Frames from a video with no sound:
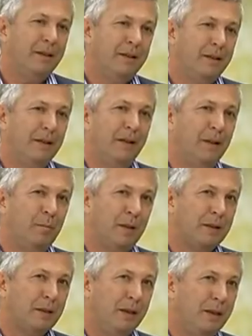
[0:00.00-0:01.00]
están ahí para
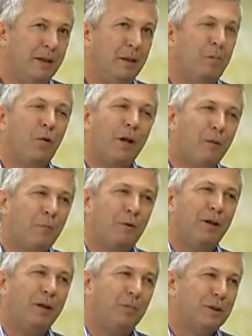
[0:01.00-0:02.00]
salir y demoramos
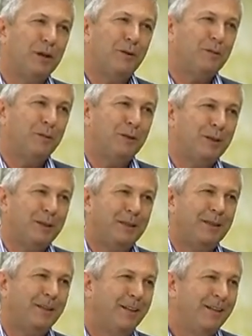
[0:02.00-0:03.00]
y después ya no son,
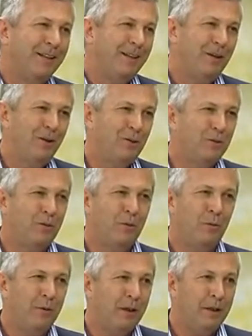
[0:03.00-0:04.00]
este, no son
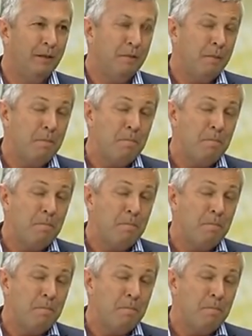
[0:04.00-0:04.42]
novedad.